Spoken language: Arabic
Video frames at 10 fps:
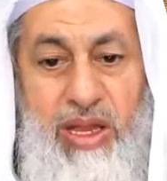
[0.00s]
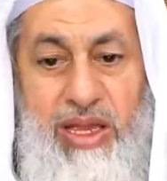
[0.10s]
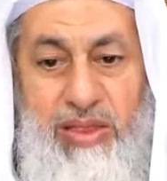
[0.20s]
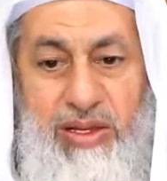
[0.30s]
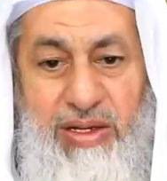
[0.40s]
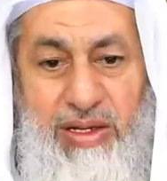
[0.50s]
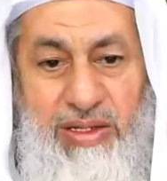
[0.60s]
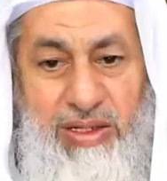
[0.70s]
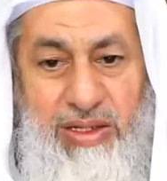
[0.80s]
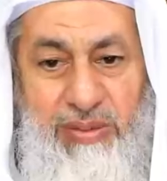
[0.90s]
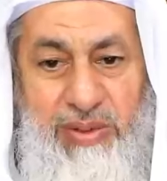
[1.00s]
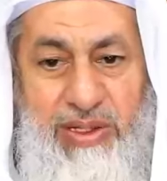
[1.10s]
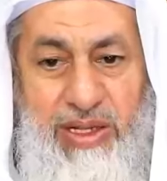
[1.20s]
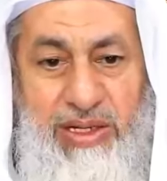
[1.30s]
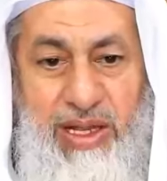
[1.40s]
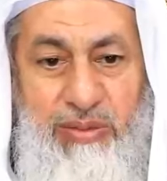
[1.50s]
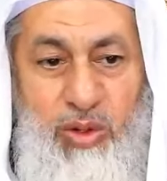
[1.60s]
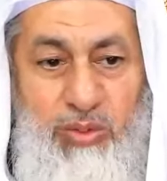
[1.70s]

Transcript: أيضا لأن النبي كان يحمل